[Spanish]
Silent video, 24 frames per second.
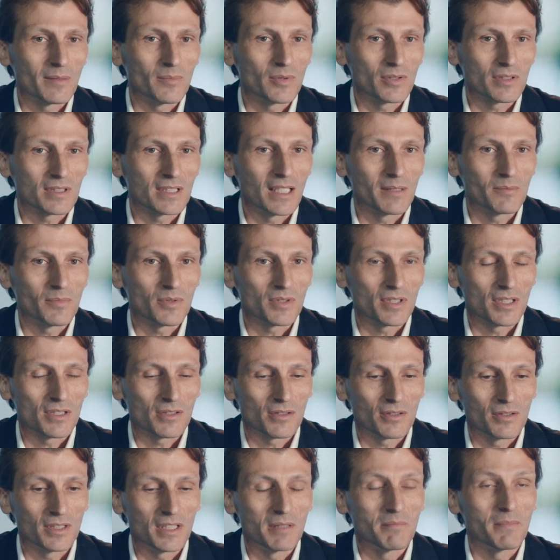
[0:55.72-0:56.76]
aportan pues
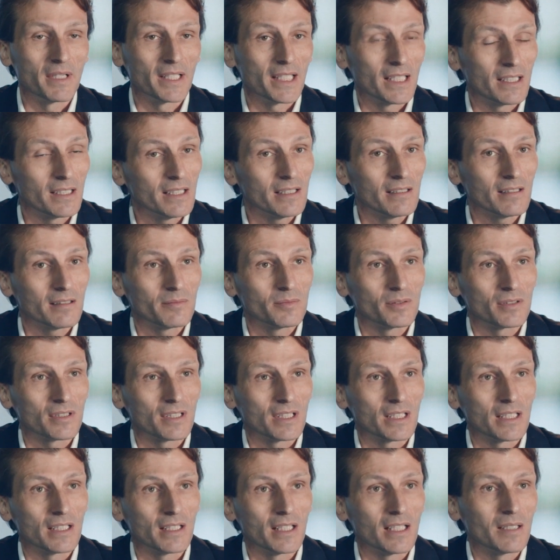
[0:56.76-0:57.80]
eso, inmediatez
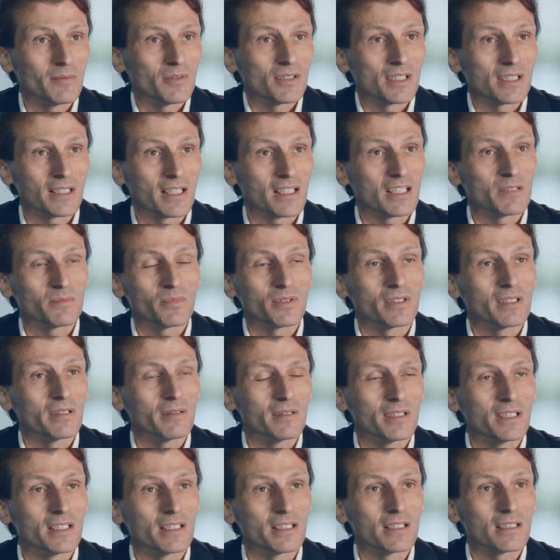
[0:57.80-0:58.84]
porque digamos están
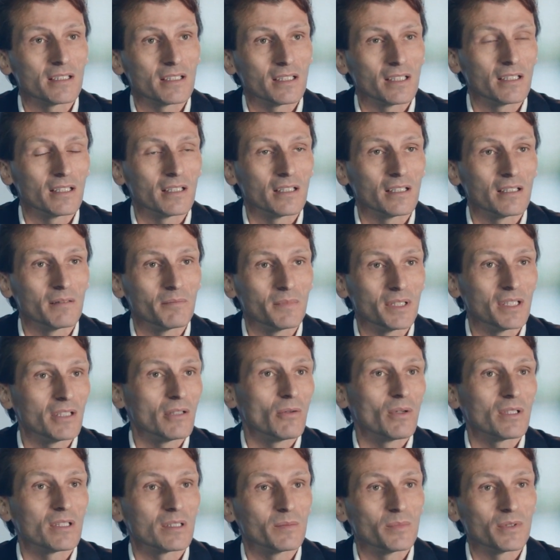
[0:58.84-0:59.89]
disponibles
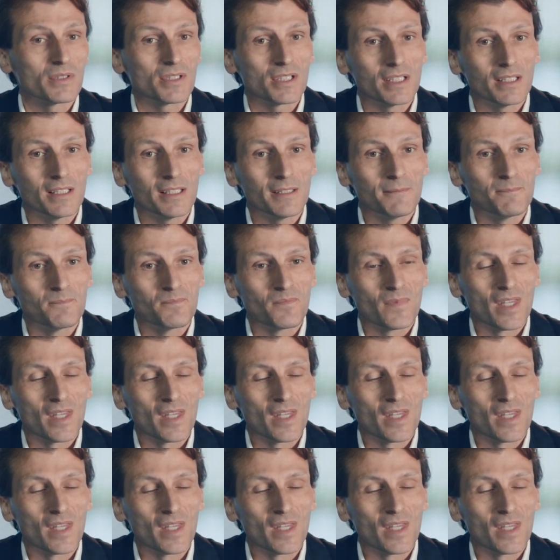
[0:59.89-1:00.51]
24 x 7